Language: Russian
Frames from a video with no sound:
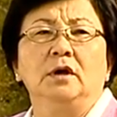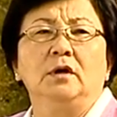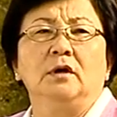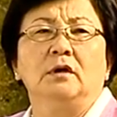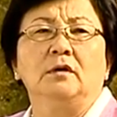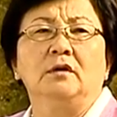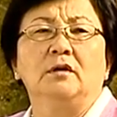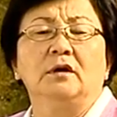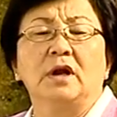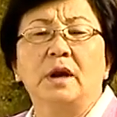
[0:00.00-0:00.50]

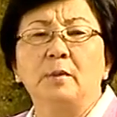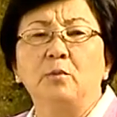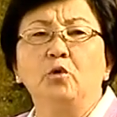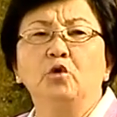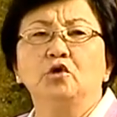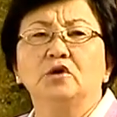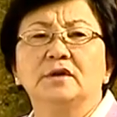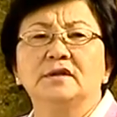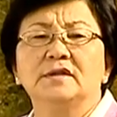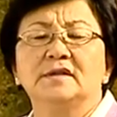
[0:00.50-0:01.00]

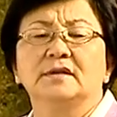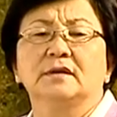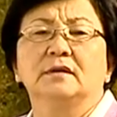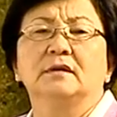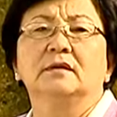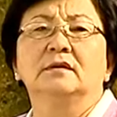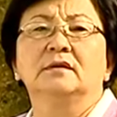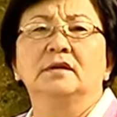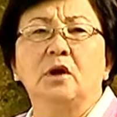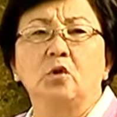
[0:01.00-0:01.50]
работать
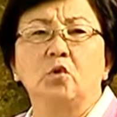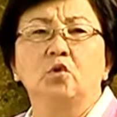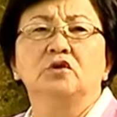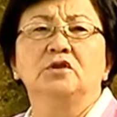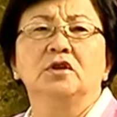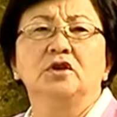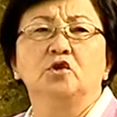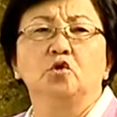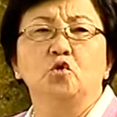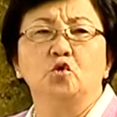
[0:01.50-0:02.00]

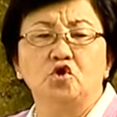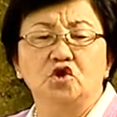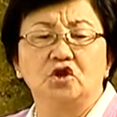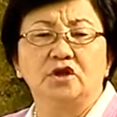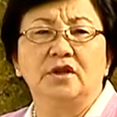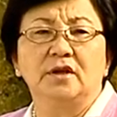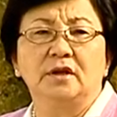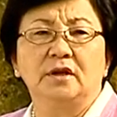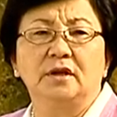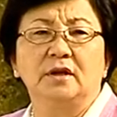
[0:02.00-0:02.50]
народные
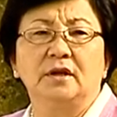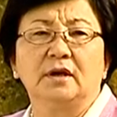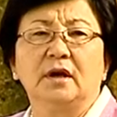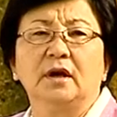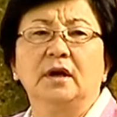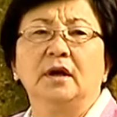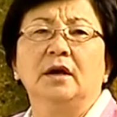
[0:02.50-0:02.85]
дружинники.